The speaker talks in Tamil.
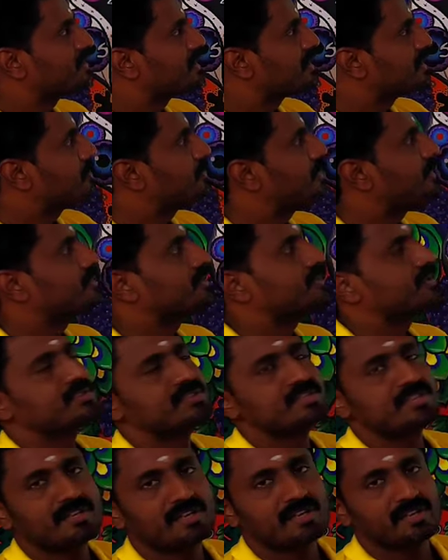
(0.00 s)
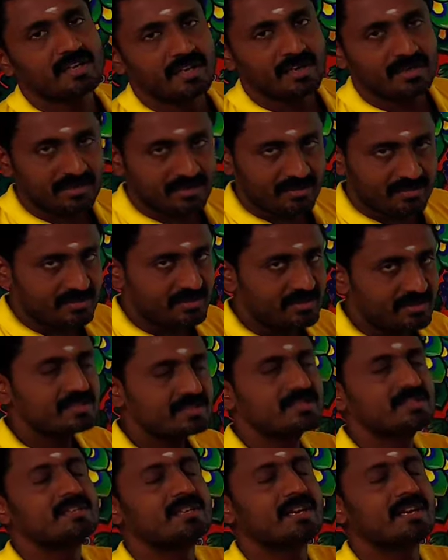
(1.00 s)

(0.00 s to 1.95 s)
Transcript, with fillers: இதுலேயுமே வந்து ஜென்ரல் கேரக்டரிஸ்டிக்ஸ்